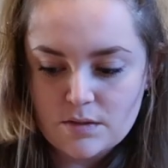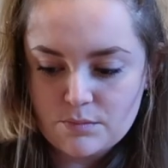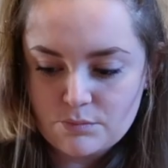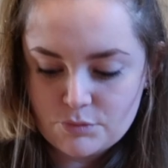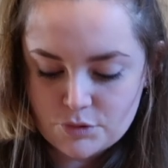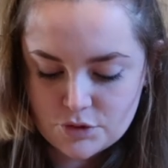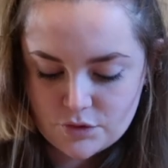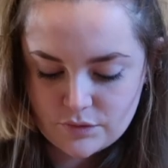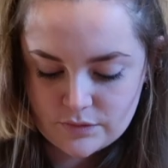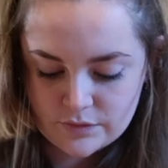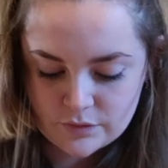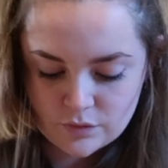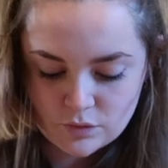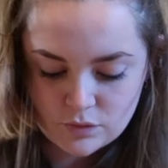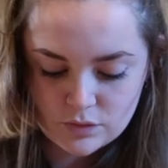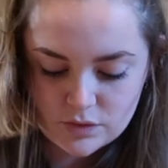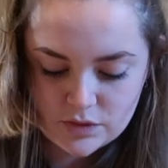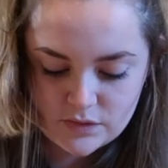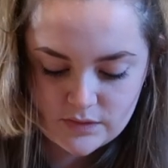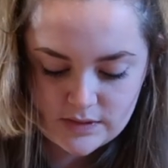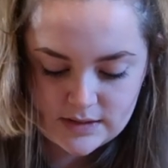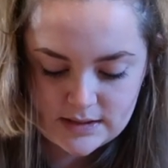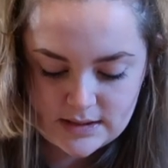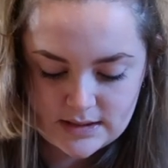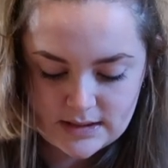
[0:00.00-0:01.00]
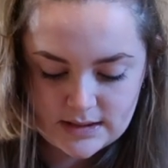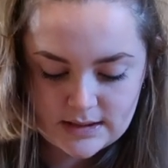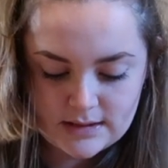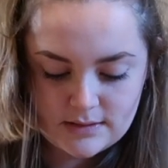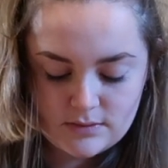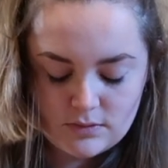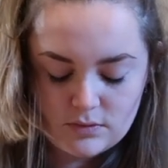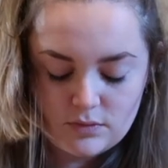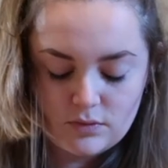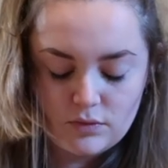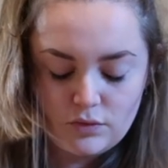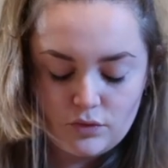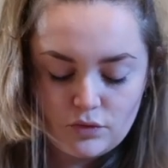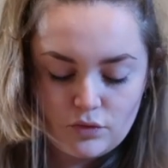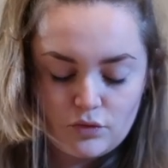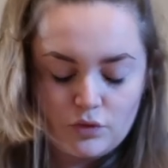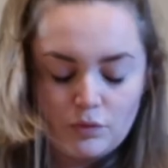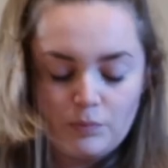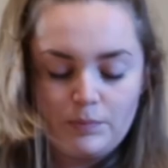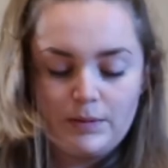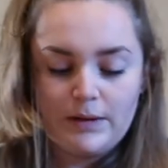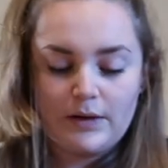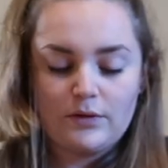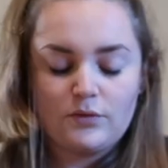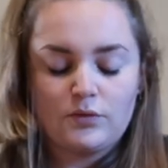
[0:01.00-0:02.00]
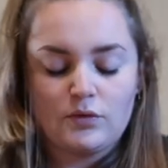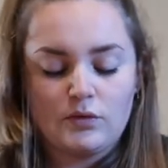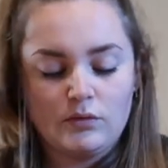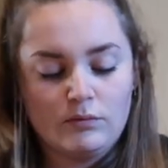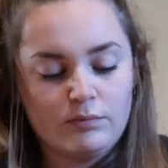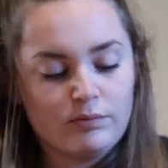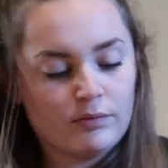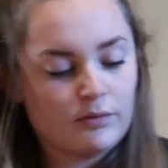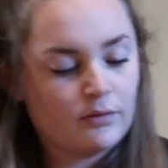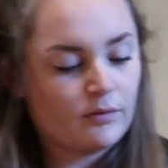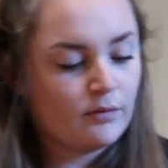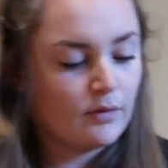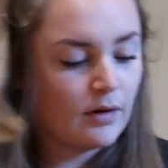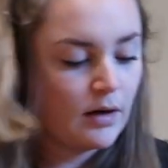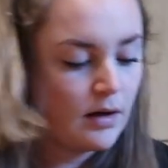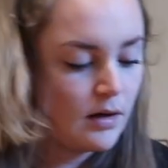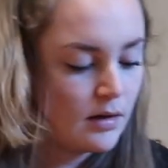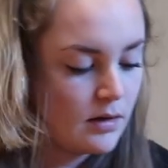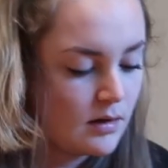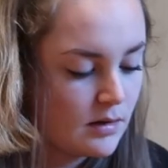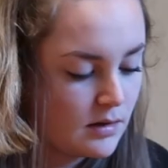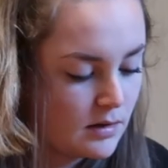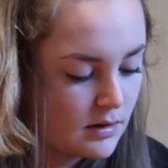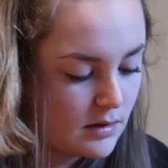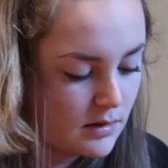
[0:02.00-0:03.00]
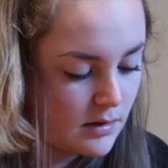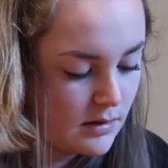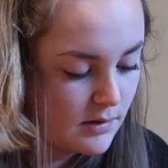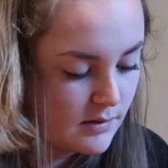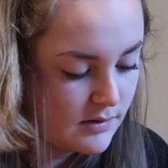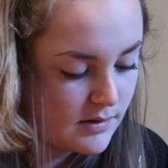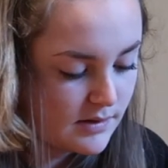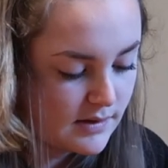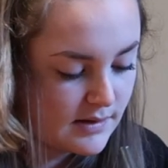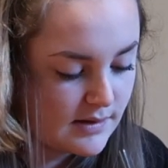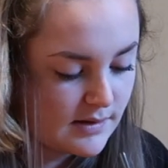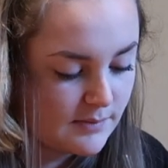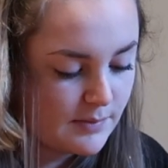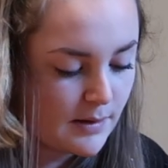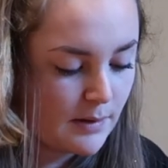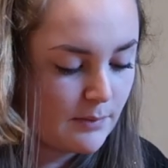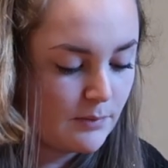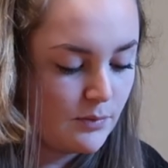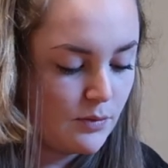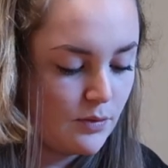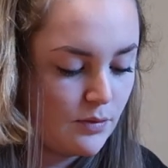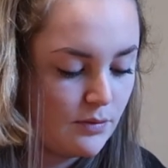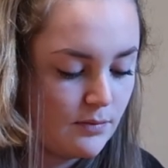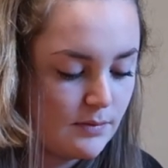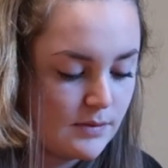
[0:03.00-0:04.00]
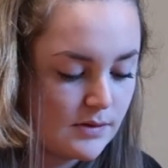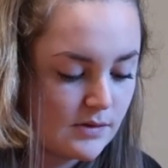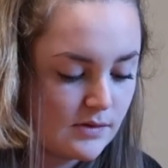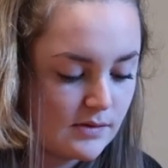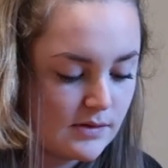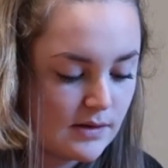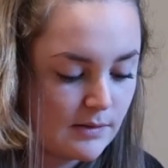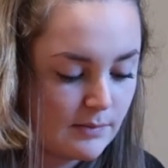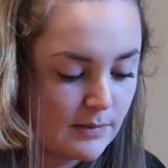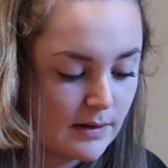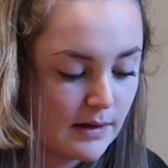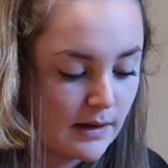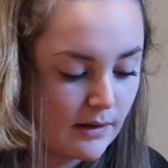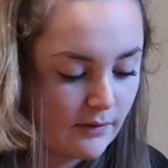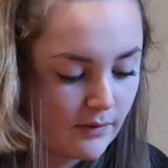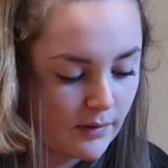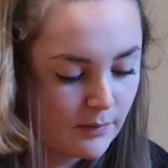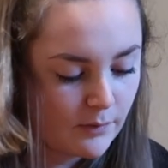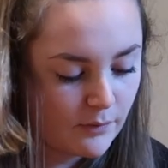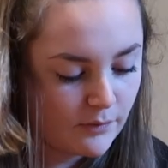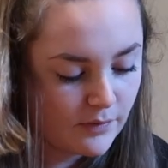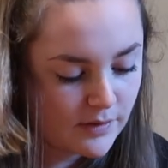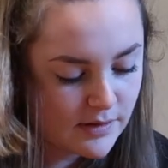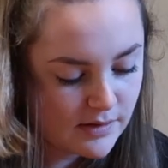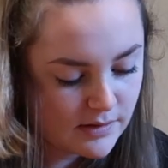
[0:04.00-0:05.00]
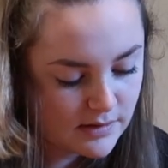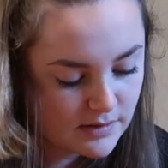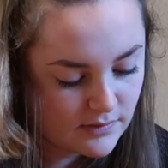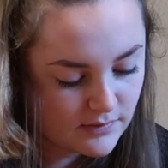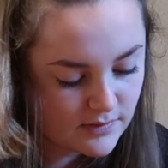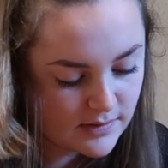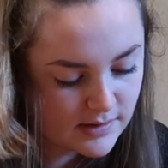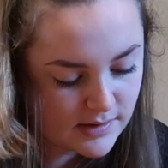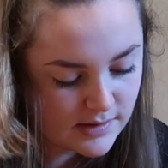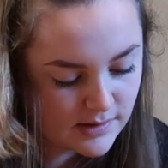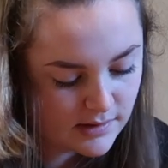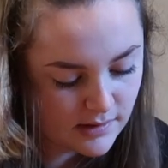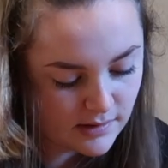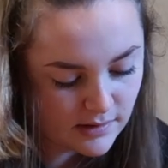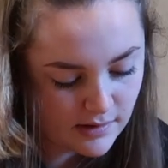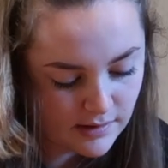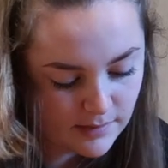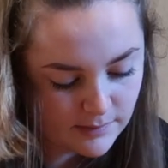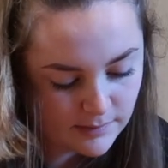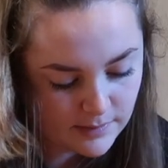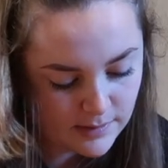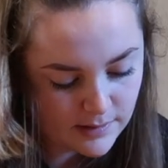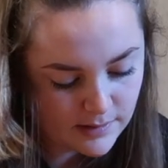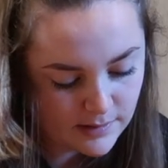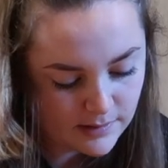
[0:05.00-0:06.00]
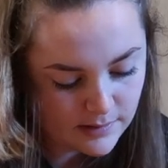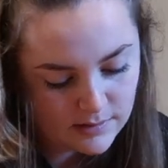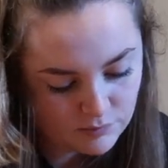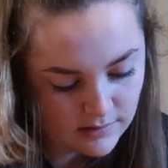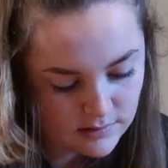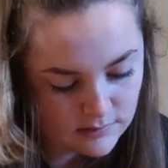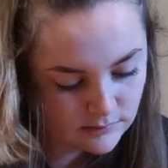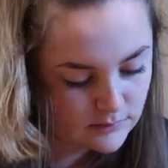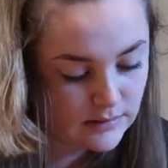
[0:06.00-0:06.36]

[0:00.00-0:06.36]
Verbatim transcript: Je, vais essayer de couper un trou pour voir si c'est pas mieux parce que ça m'a l'air vraiment difficile quand même.